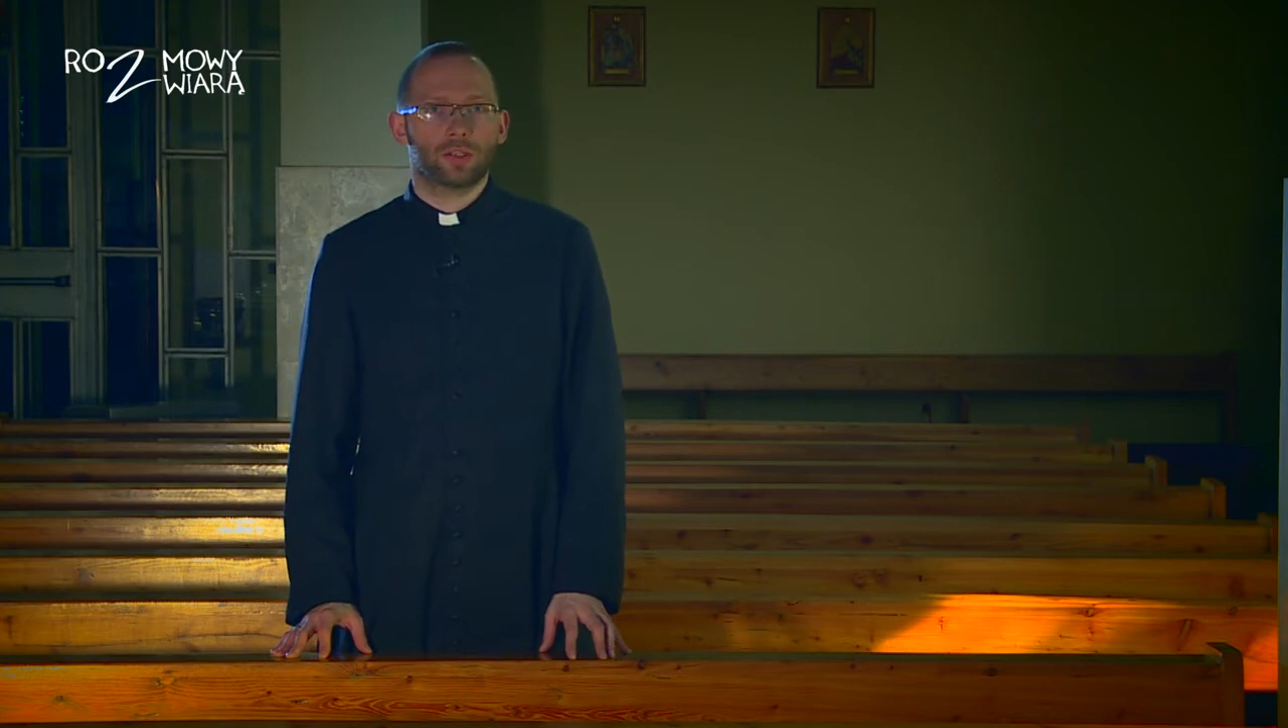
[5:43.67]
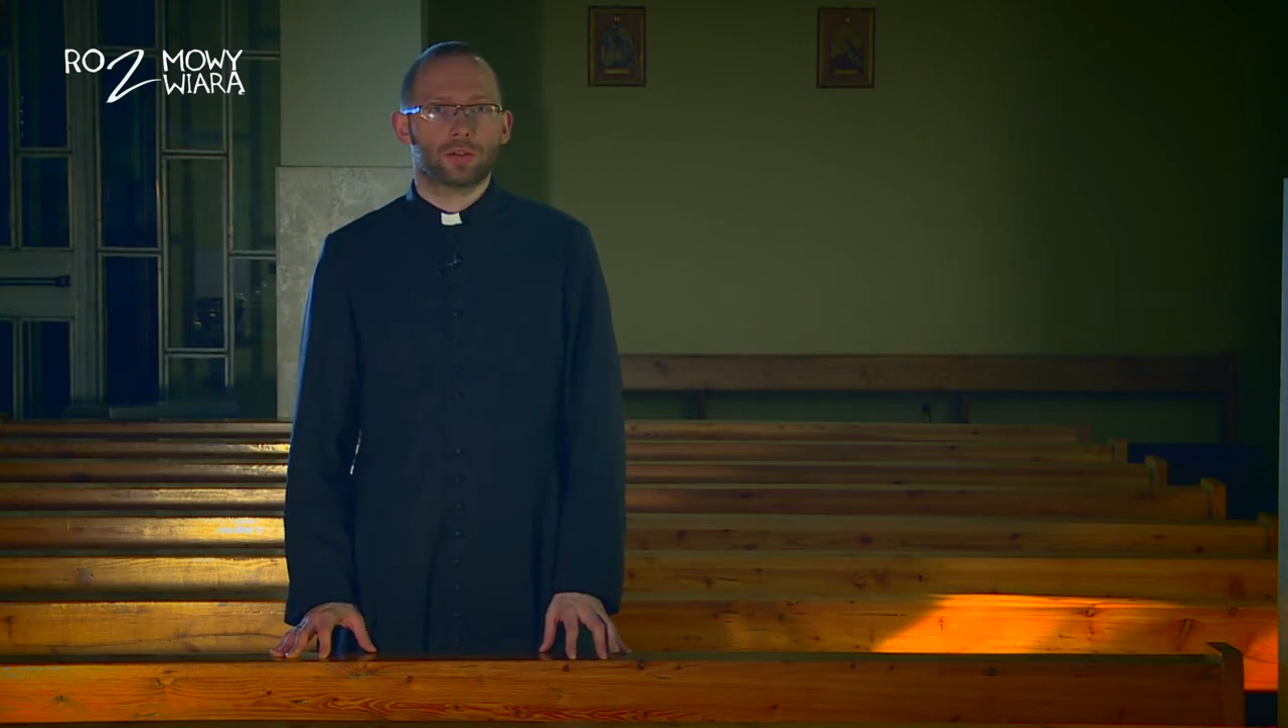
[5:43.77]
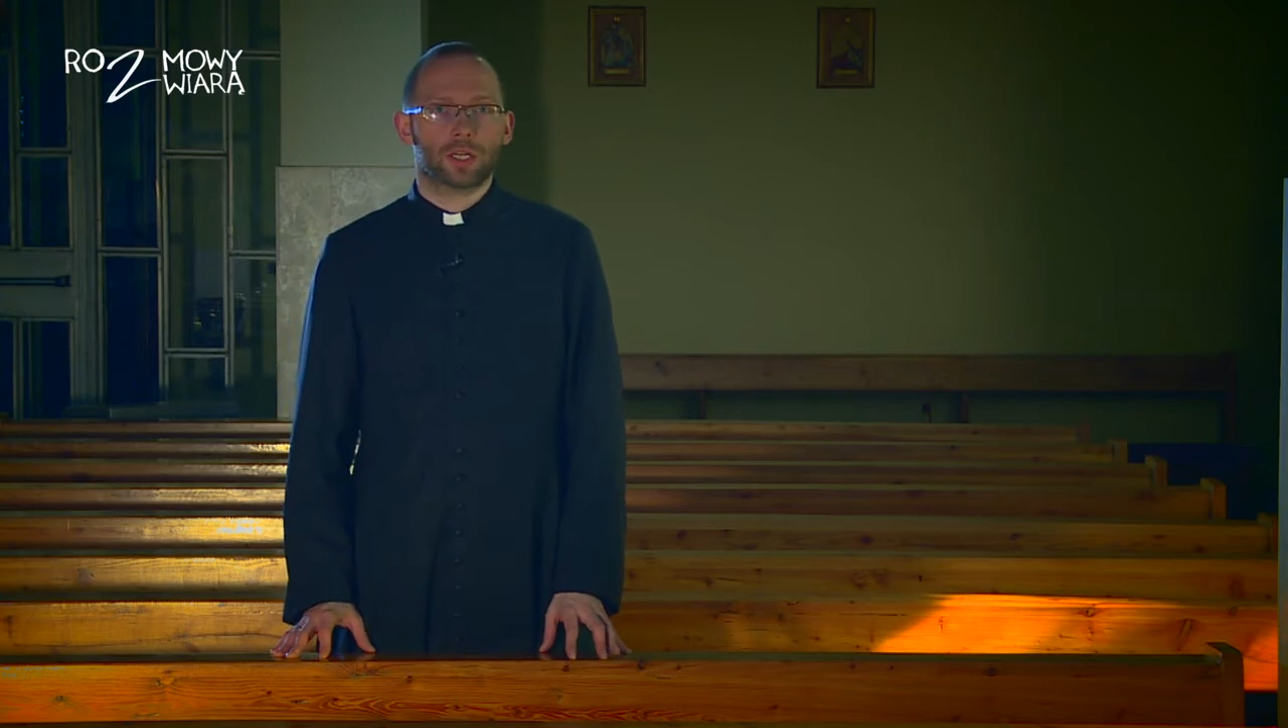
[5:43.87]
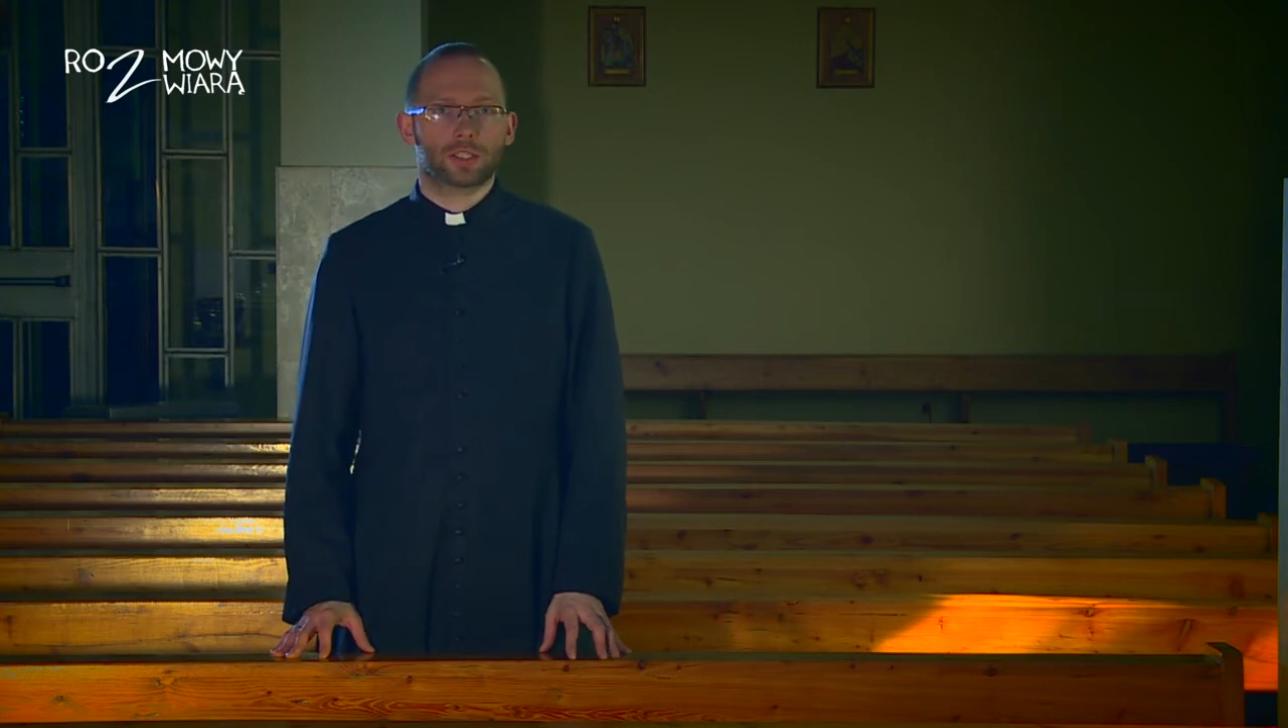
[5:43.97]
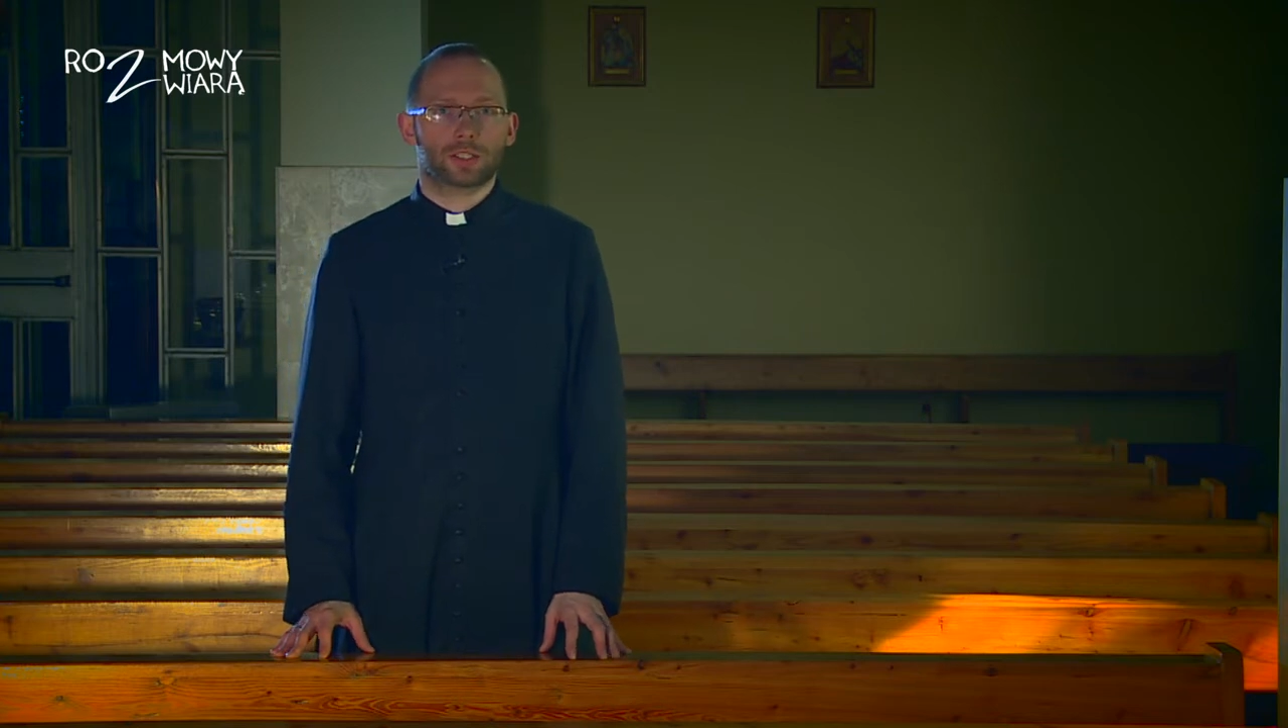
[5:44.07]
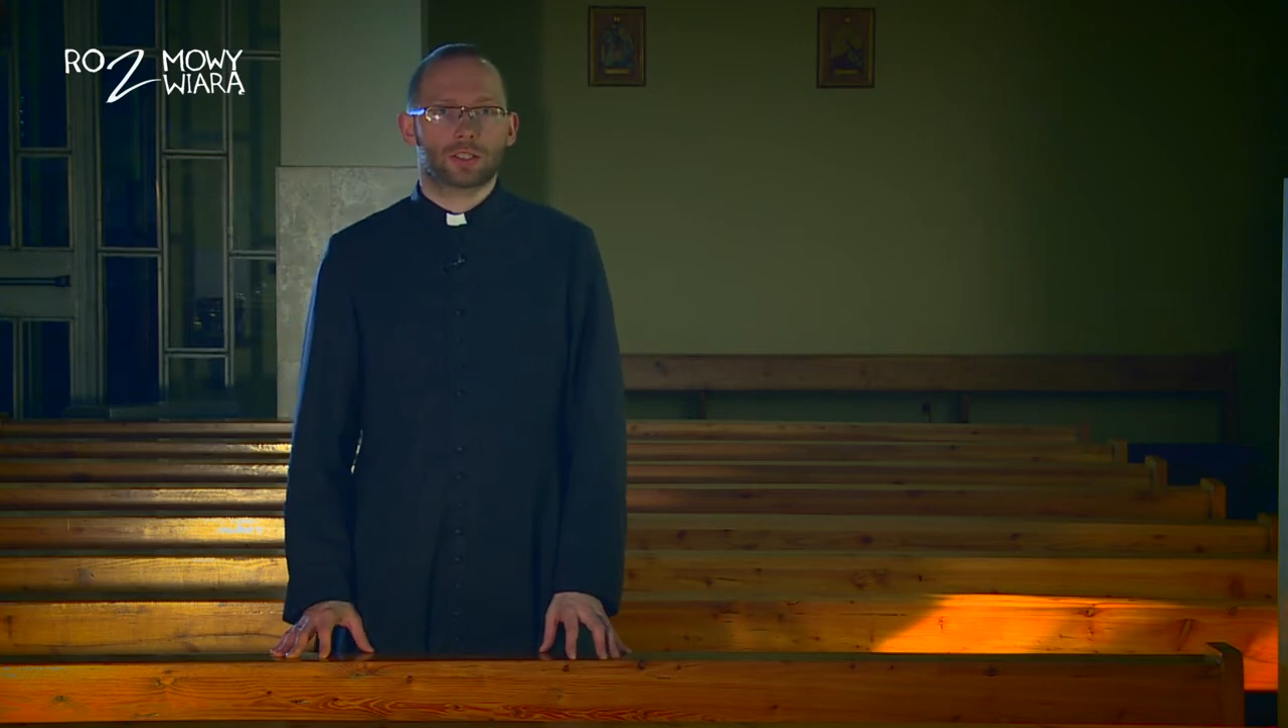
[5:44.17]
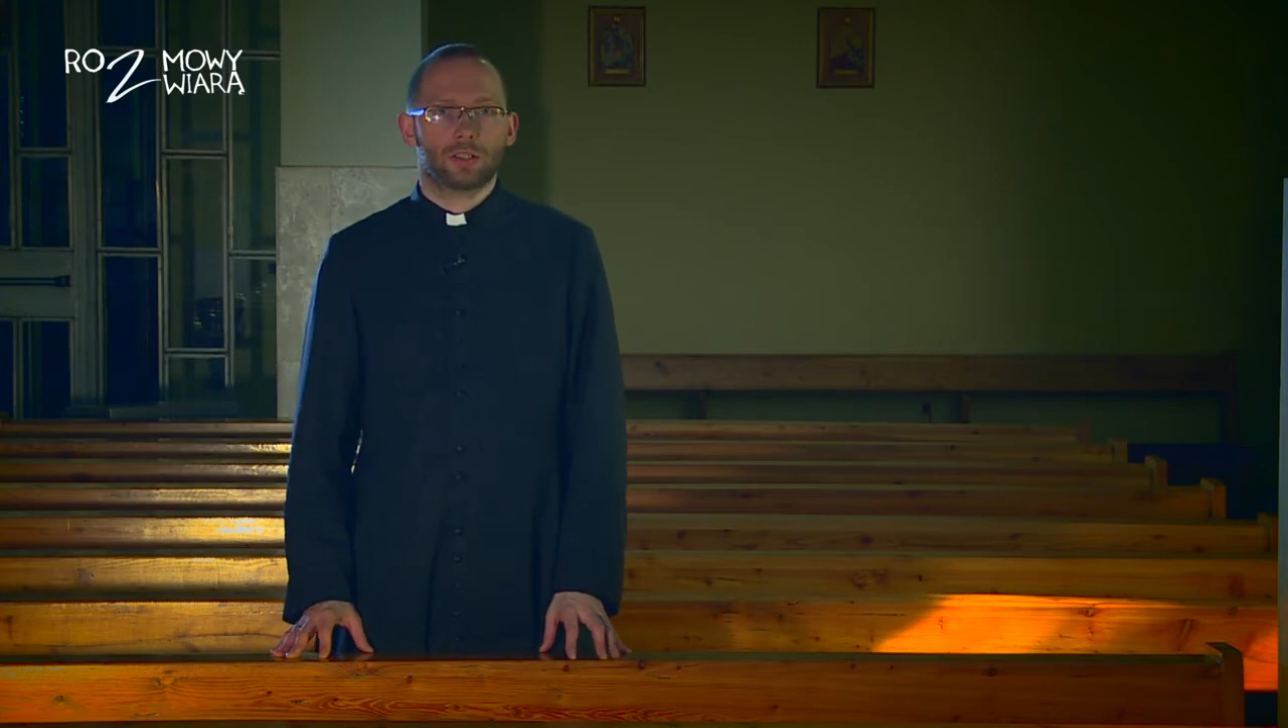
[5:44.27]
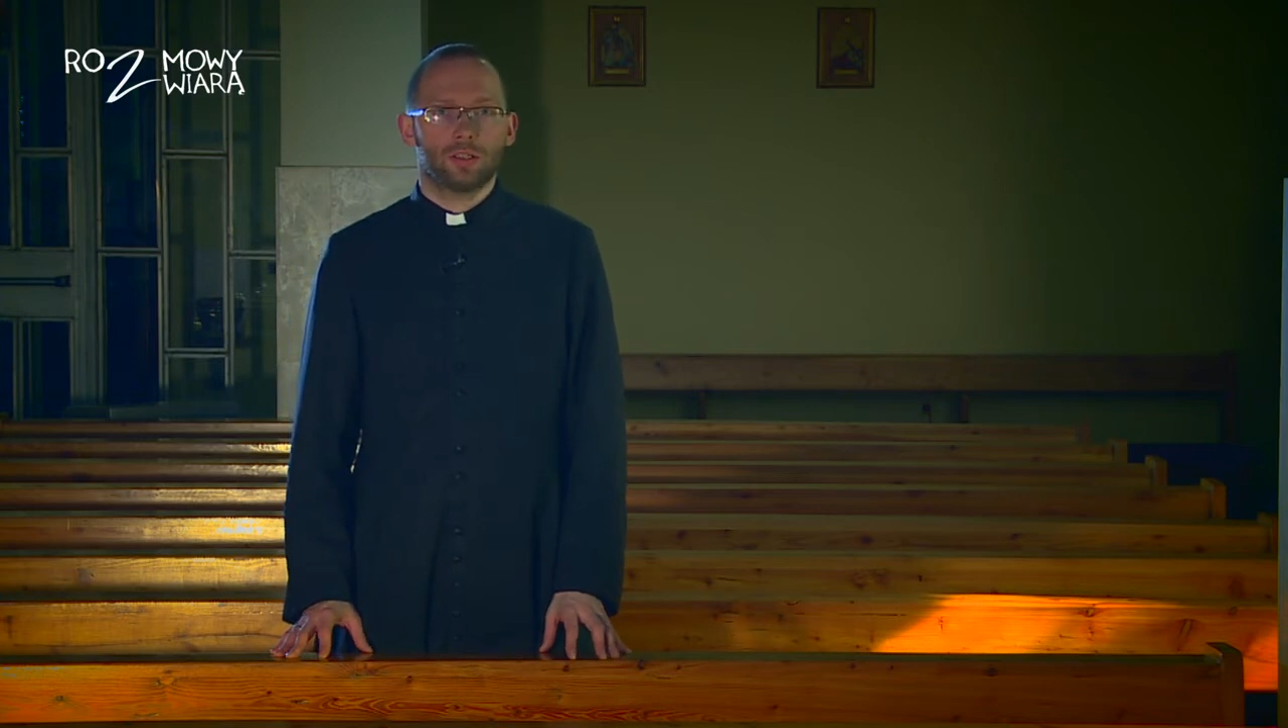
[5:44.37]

do nas